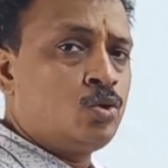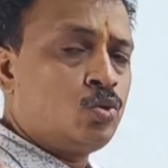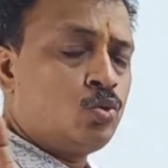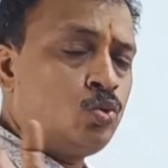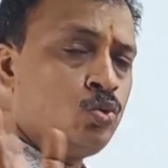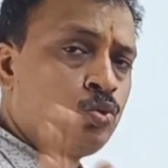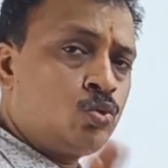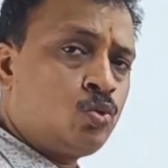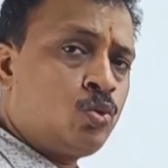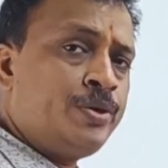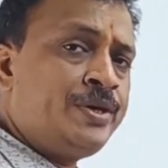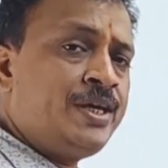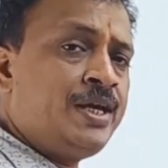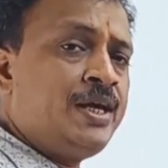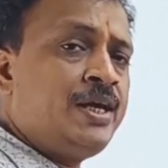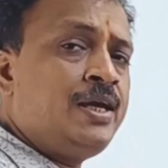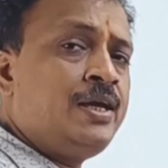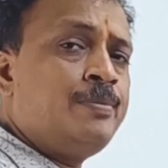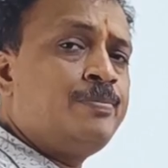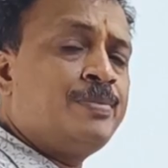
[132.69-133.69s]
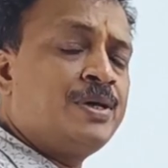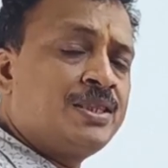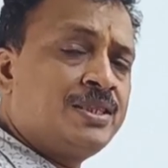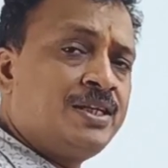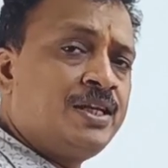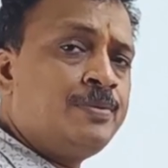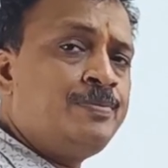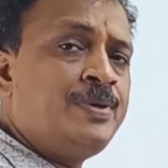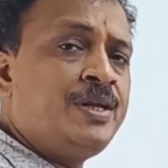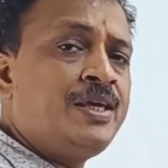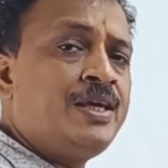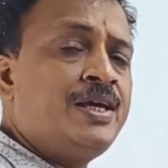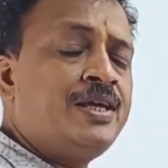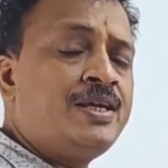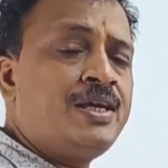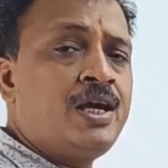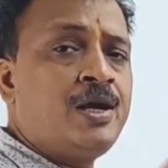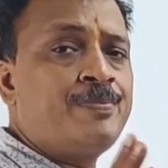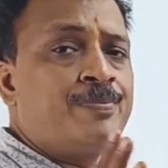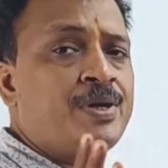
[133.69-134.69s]
उनको ये मतलब नहीं है
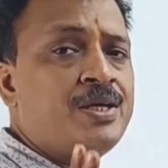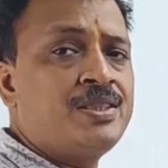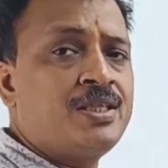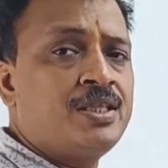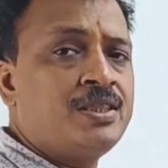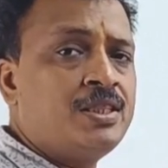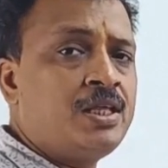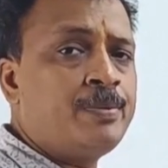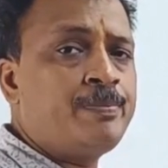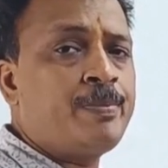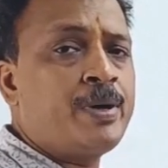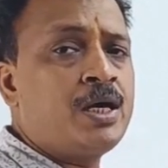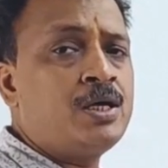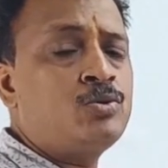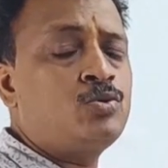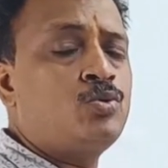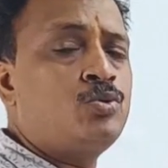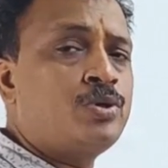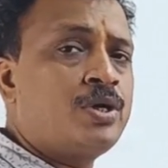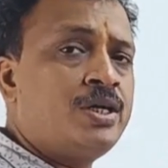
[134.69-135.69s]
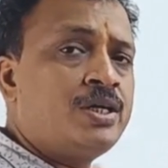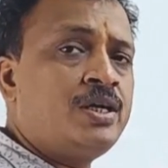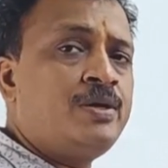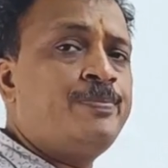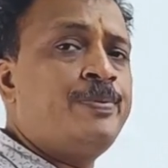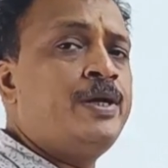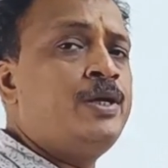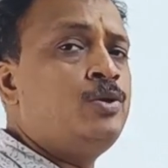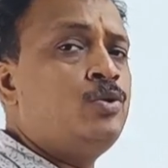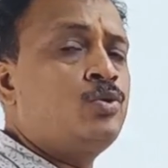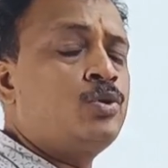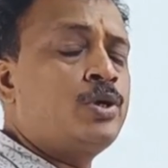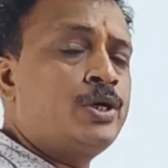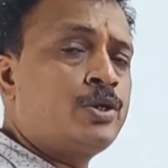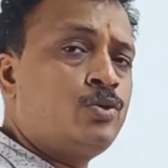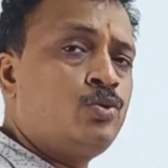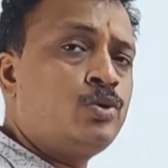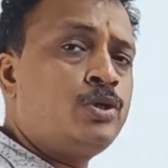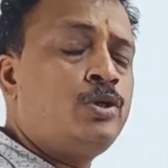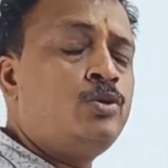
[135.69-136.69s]
कि आपका धंधा पास होगा कि फेल होगा
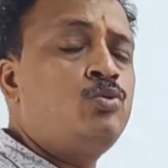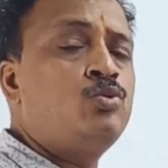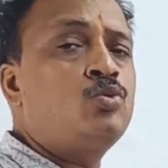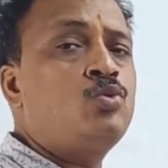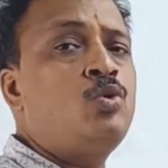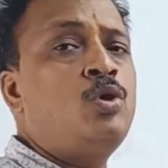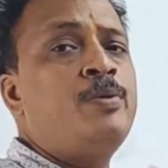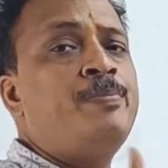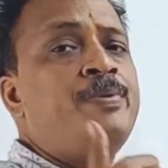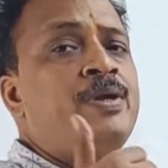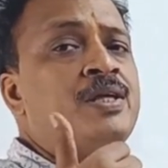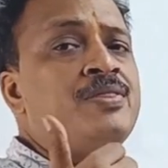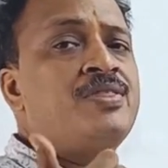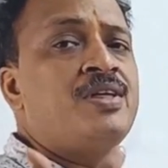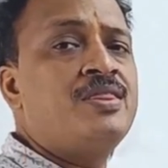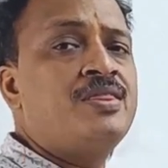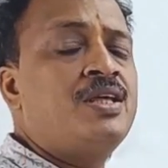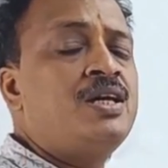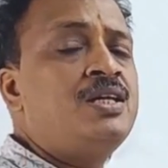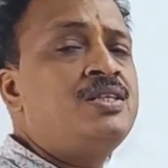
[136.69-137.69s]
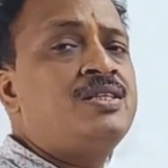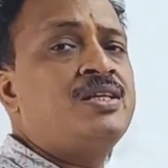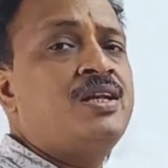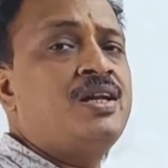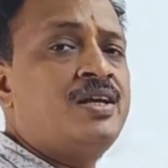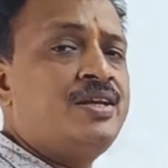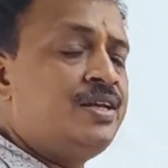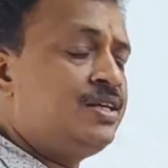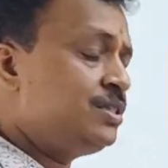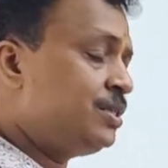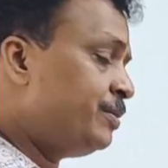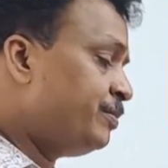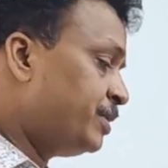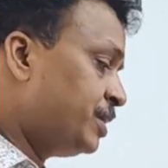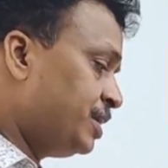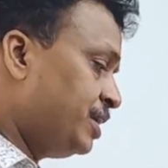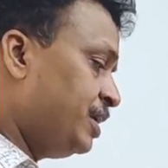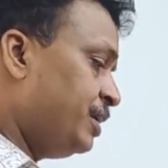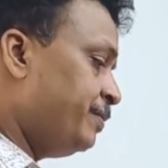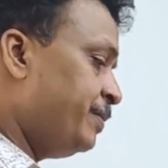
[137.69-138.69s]
क्योंकि उनको अपना धंधा चलाने से
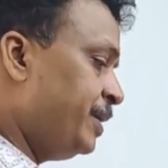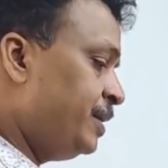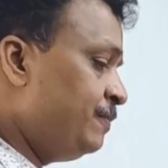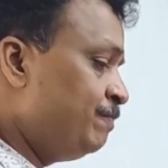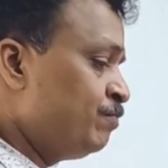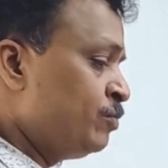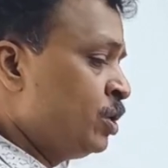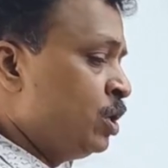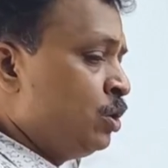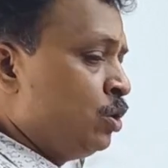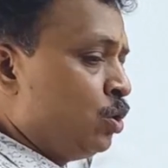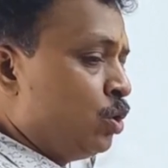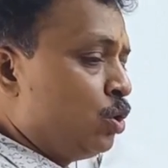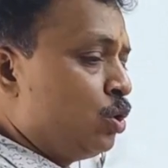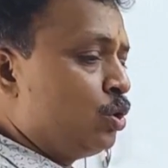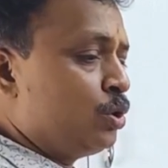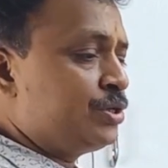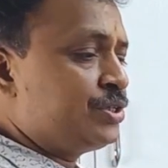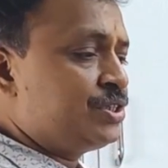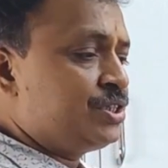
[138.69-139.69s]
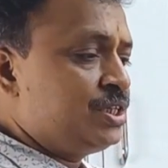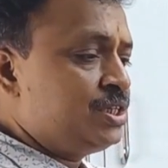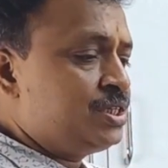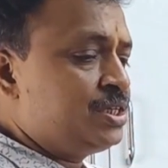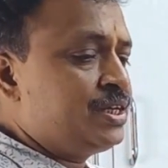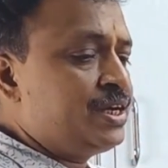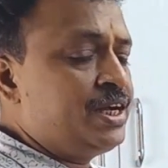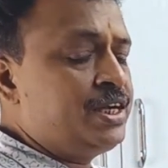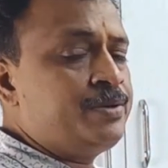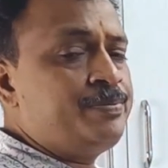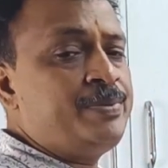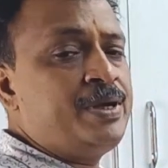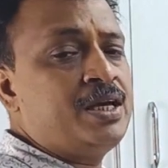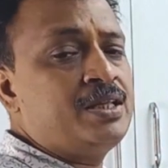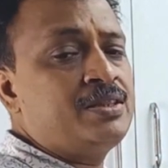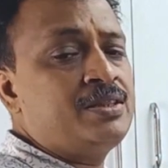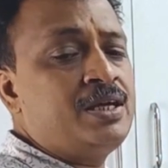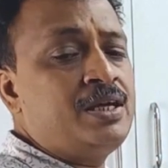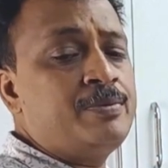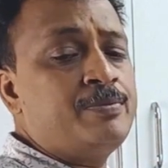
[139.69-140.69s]
मतलब है और जिस रेट में
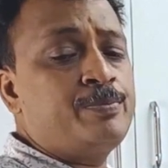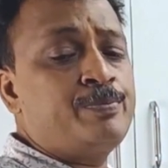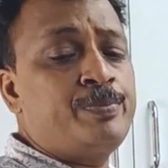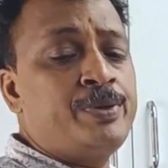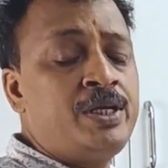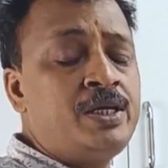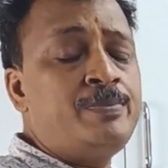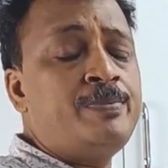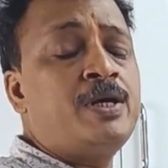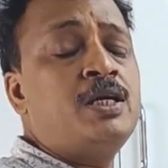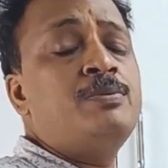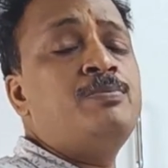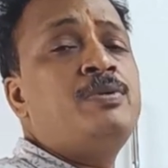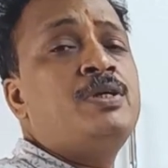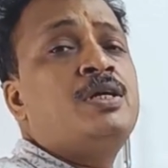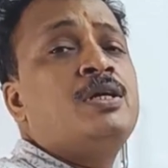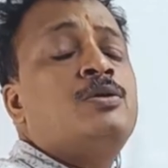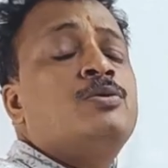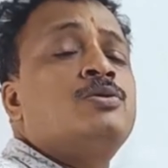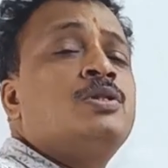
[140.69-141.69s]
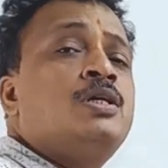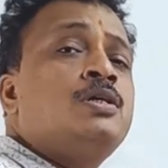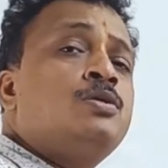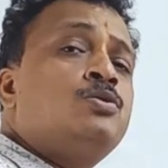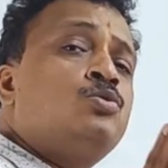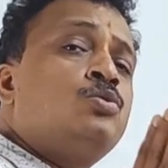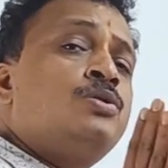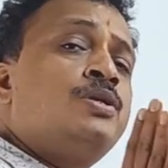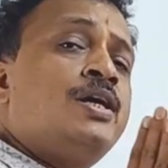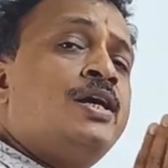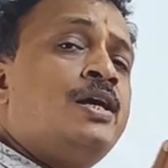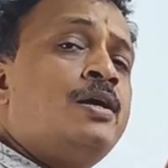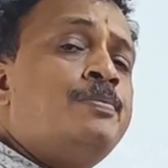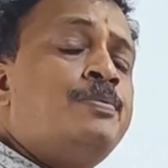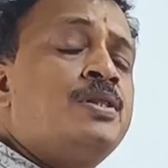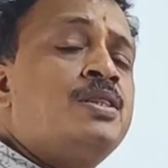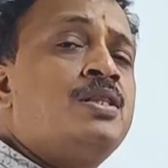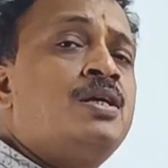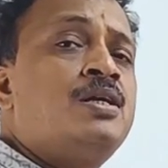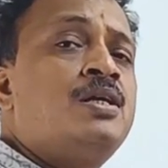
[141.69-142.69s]
आता फिर बाद में क्या होता है कि जो नया
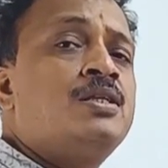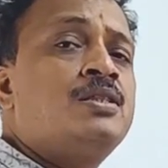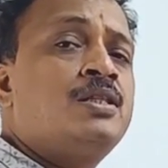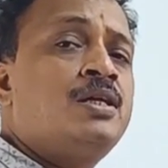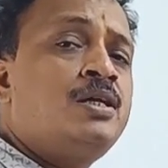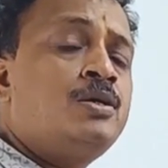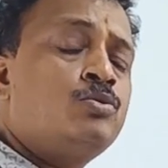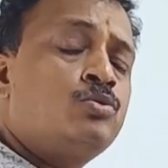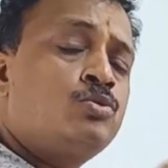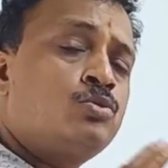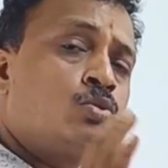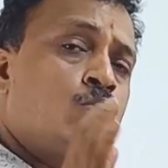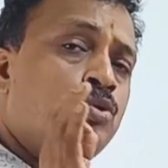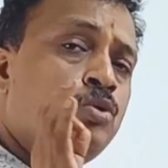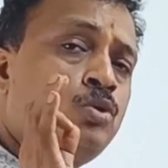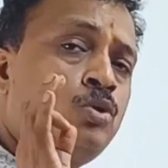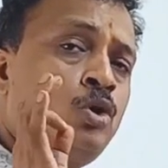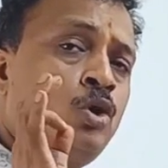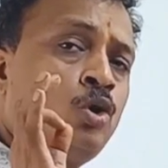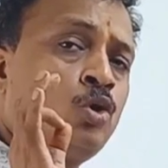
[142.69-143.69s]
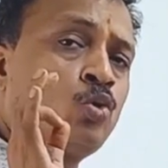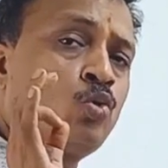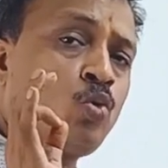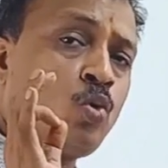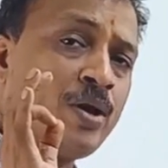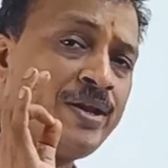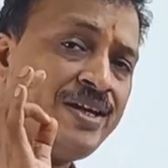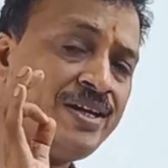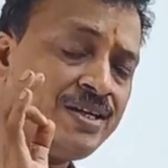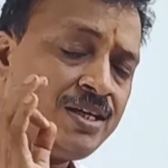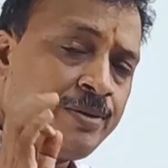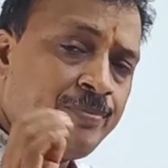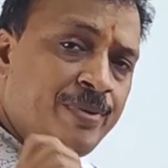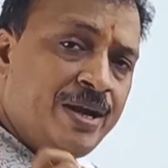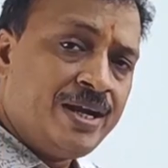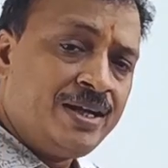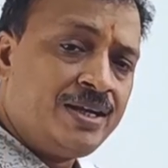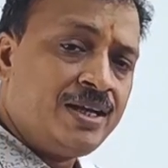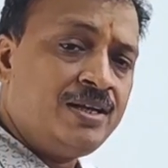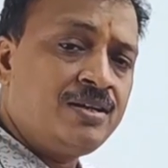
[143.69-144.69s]
बंदा रहता है उसको क्वालिटी
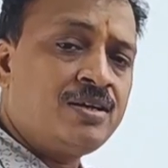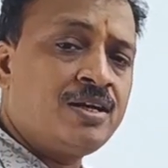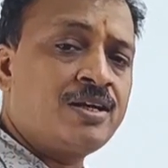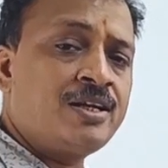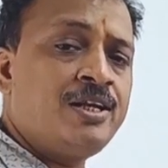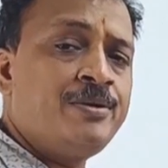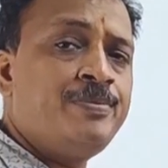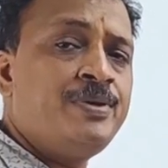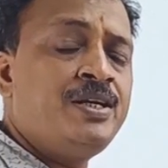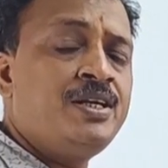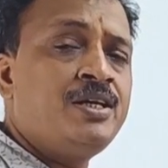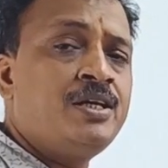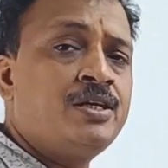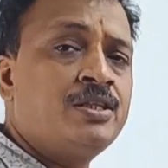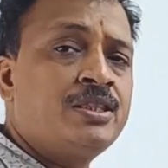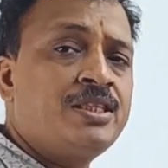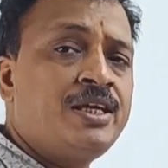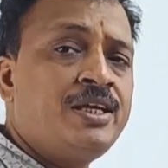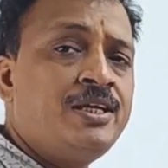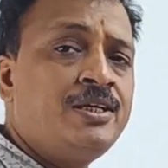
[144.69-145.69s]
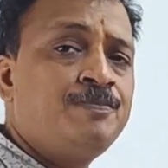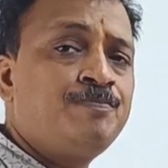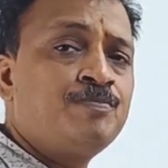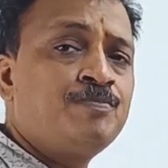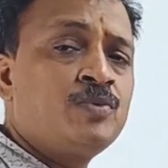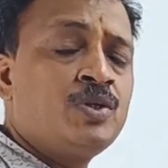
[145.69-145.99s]
मेंटेन करने भी नहीं आती है